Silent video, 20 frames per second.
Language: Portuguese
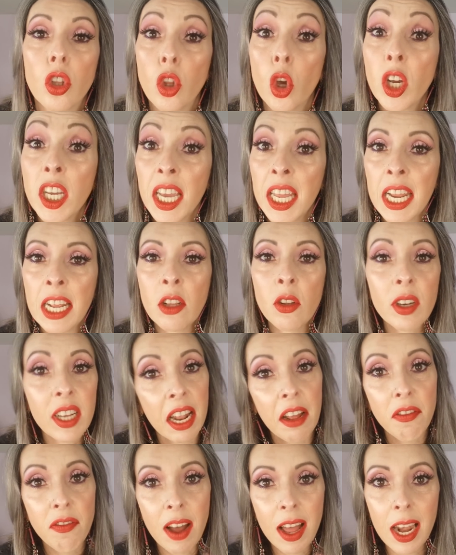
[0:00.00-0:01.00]
Eu tô querendo
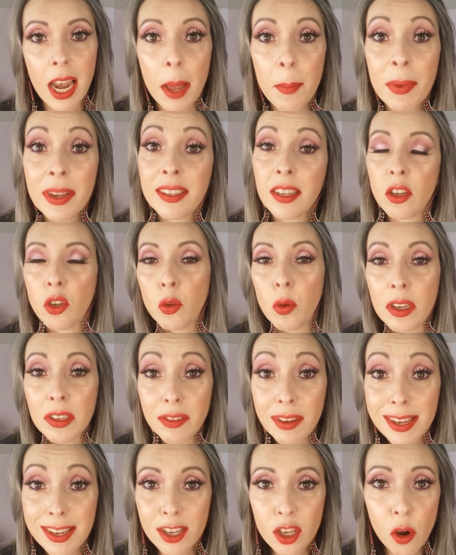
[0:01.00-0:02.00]
gravar lá, mas as
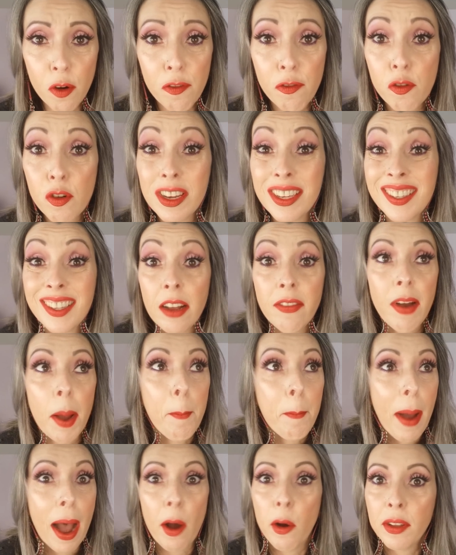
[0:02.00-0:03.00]
duas vezes que eu fui, estava
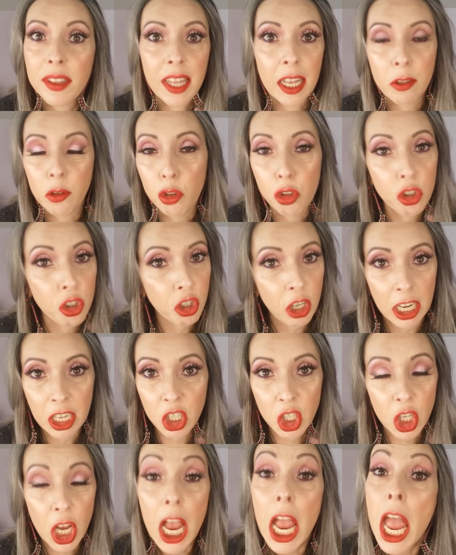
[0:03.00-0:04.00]
abarrotado de
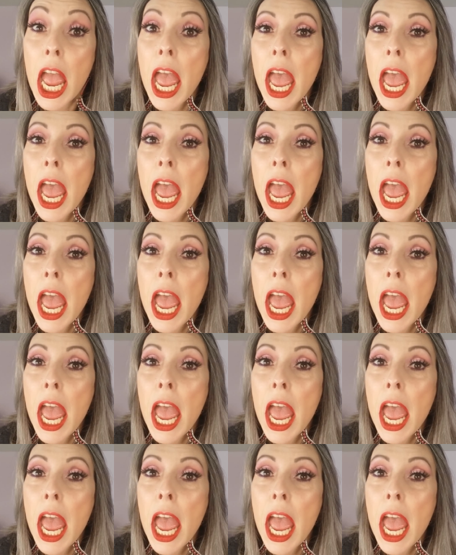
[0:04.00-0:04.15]
gente.